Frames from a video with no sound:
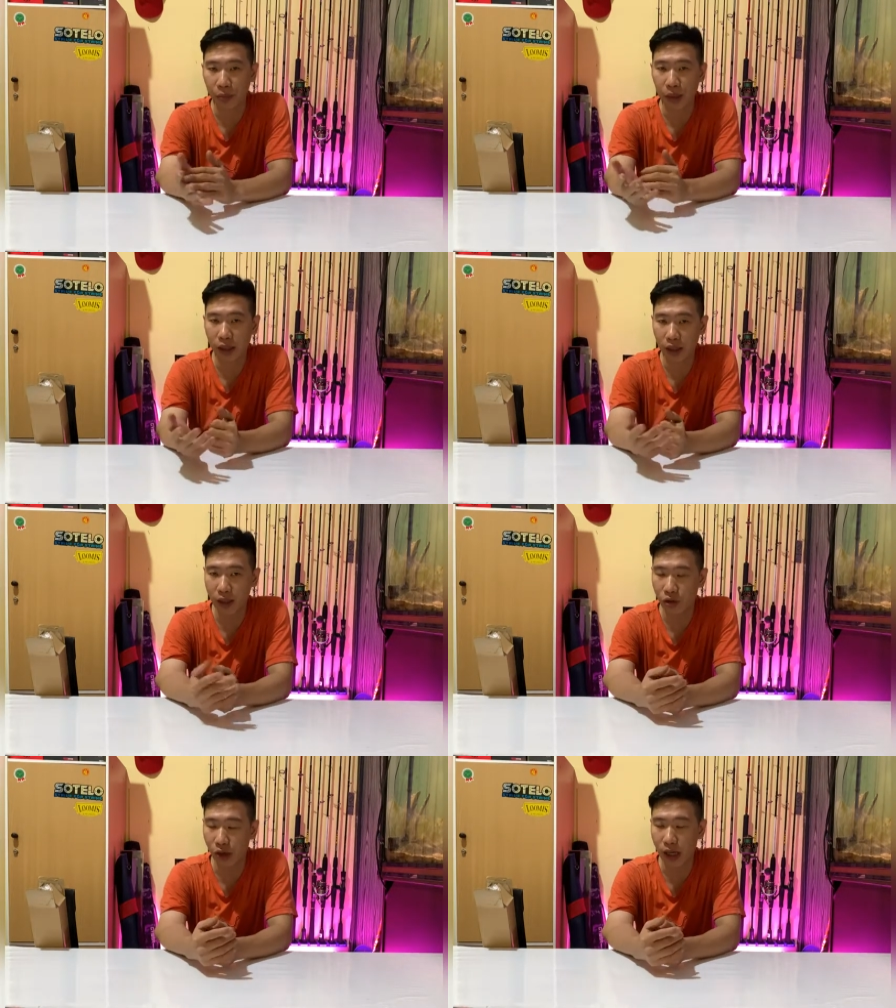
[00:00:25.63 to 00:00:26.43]
Sebenarnya
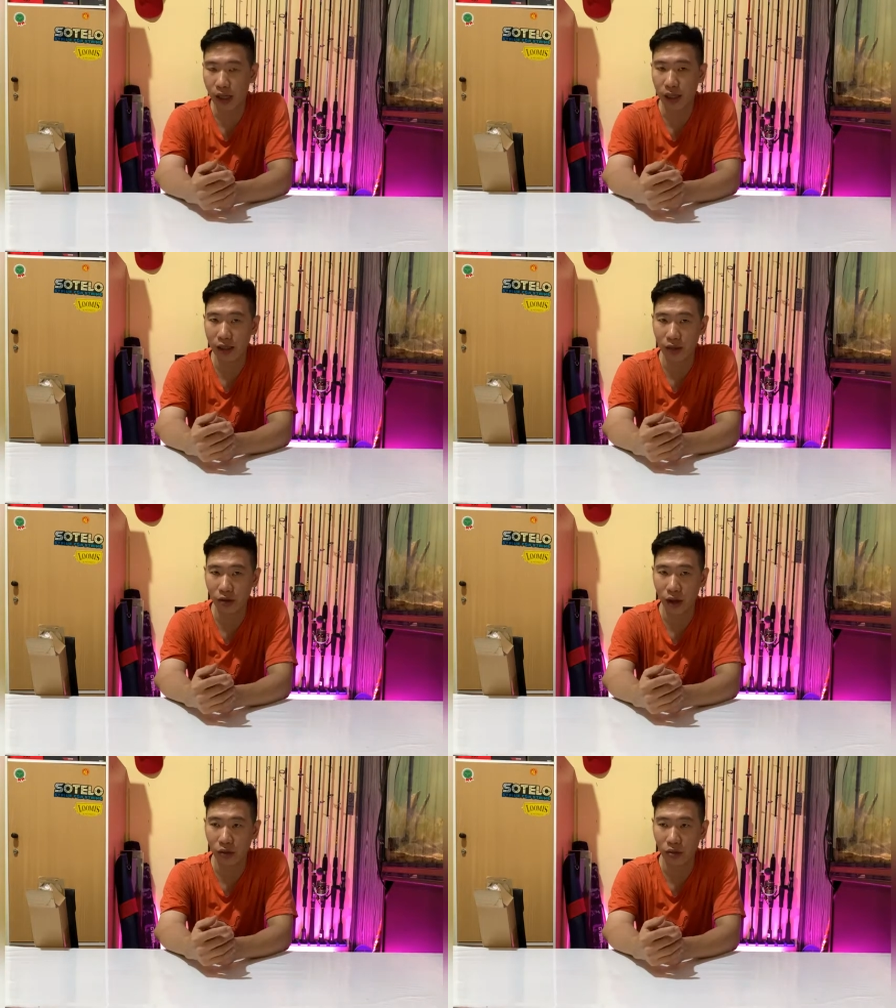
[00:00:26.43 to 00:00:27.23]
joran ini
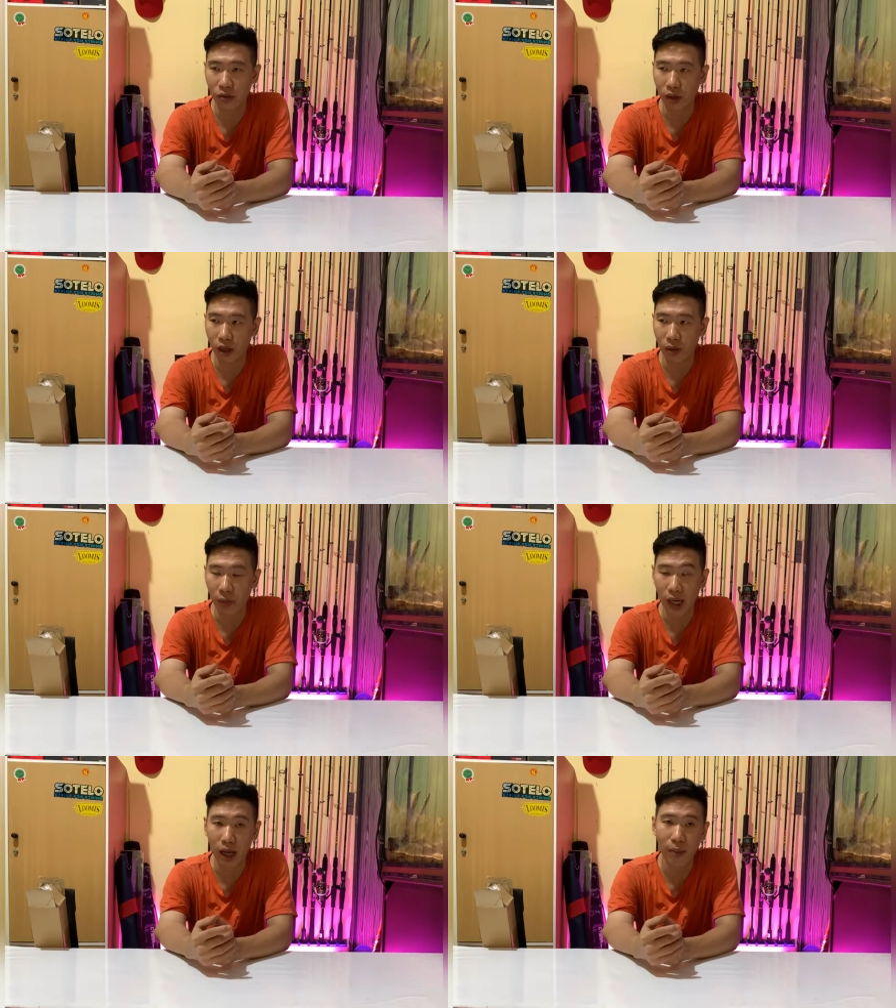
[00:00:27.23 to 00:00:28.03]
joran sudah
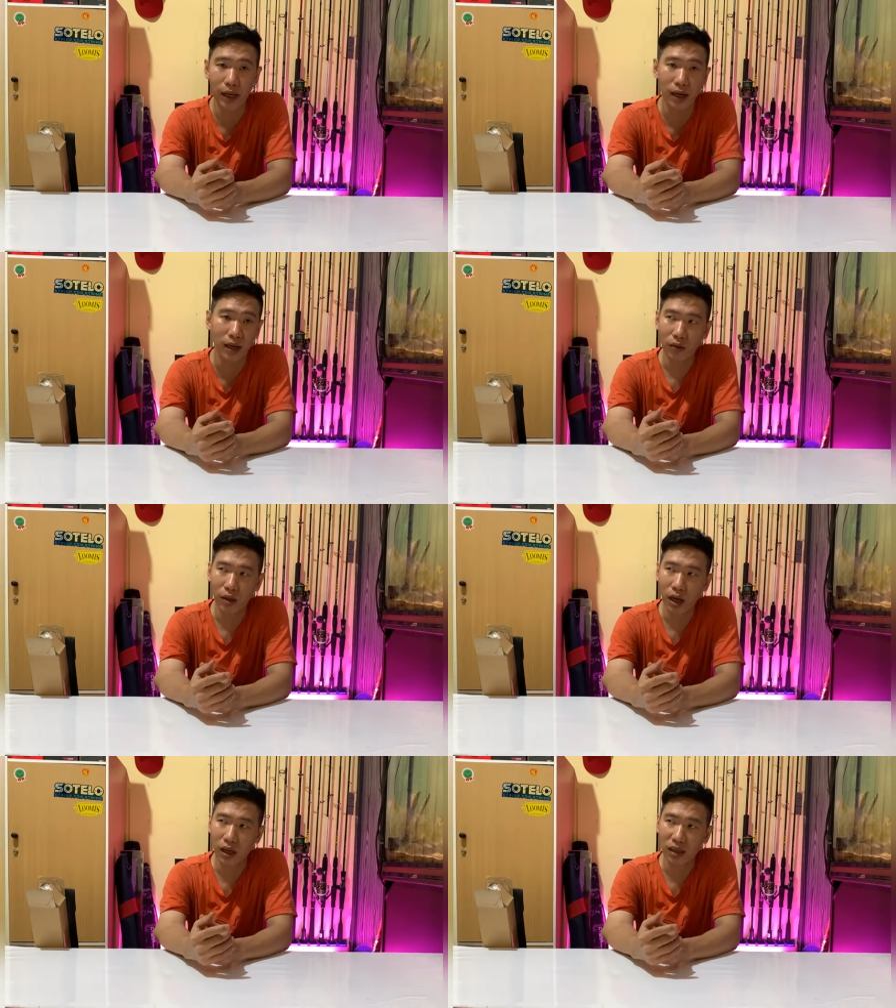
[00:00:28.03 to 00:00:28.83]
lumayan lama ya.
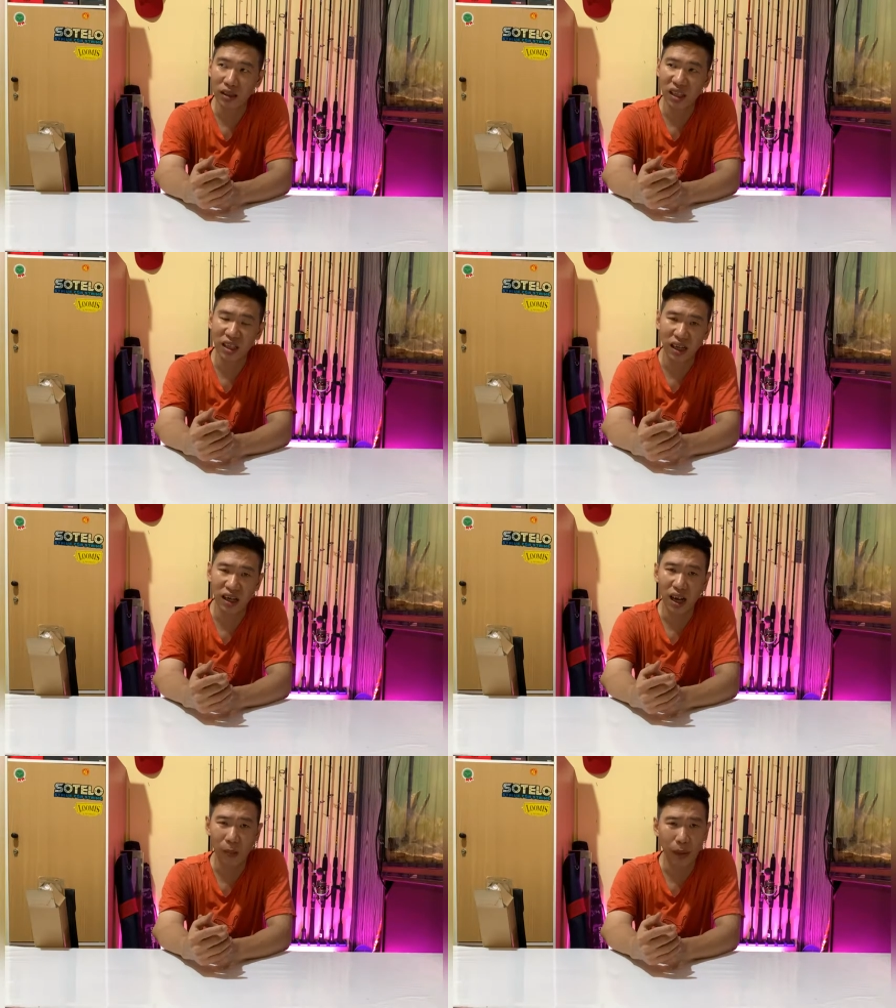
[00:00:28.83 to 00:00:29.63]
Udah
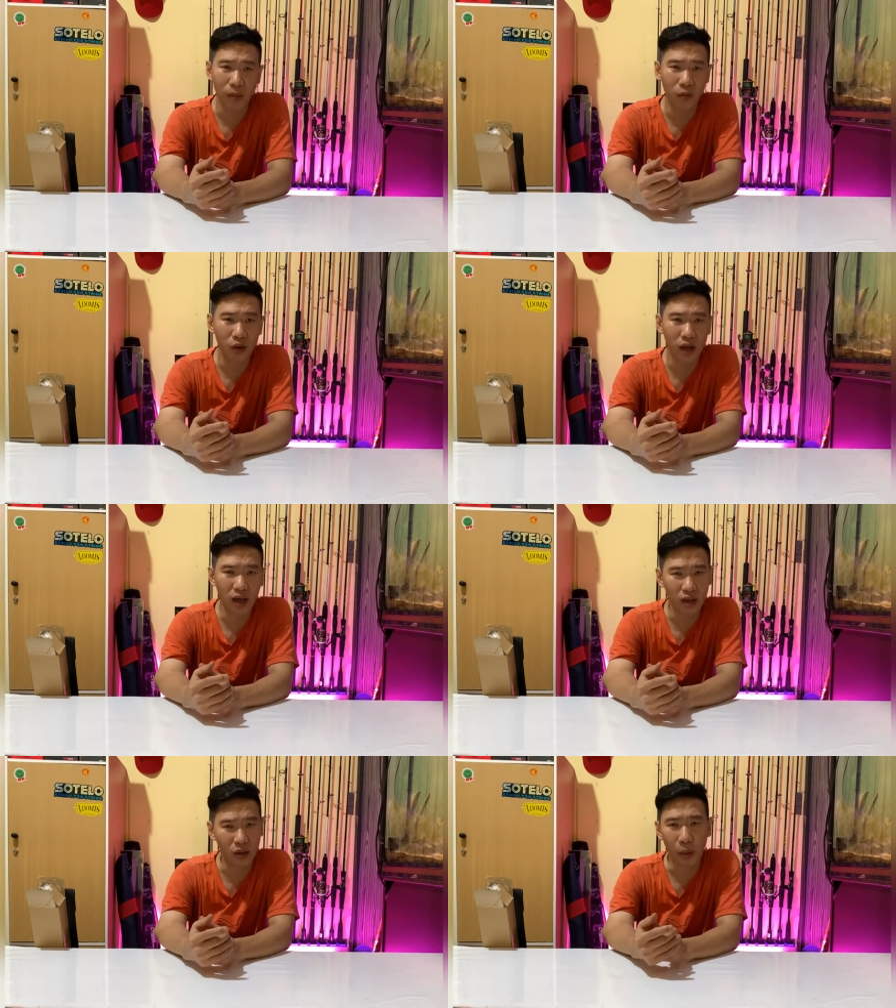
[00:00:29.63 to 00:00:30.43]
sekitar 8
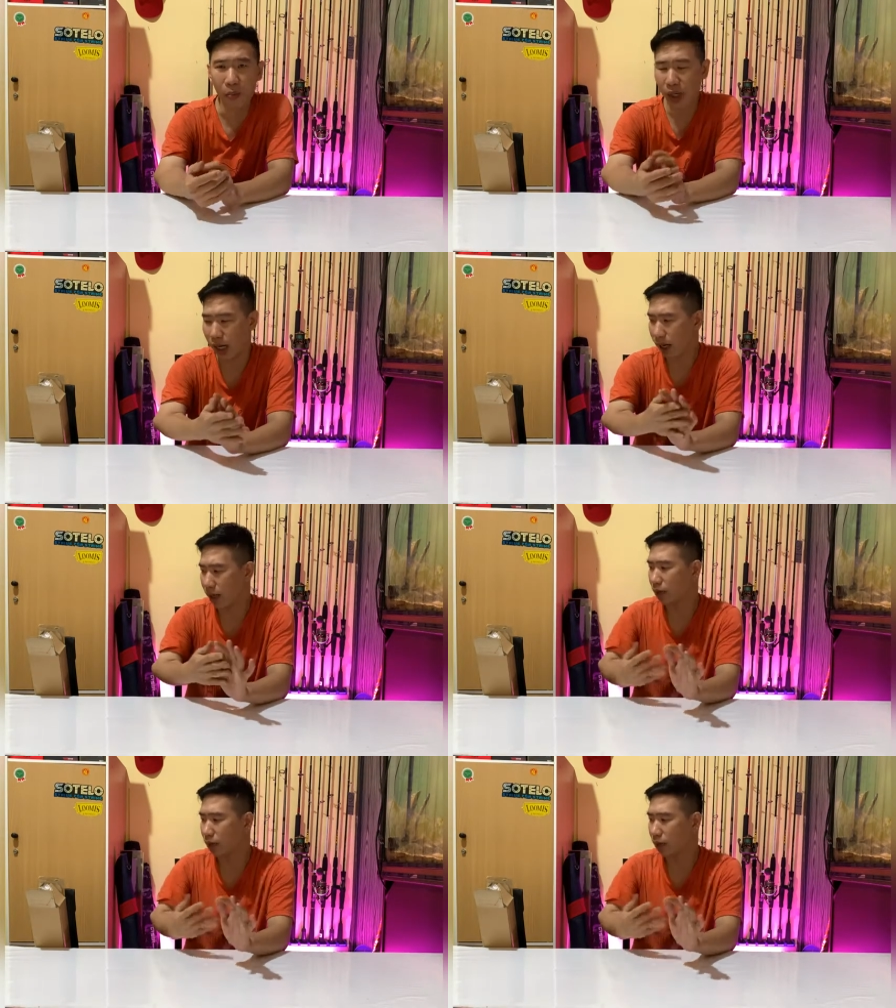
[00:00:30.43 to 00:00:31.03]
bulan atau lebih lah.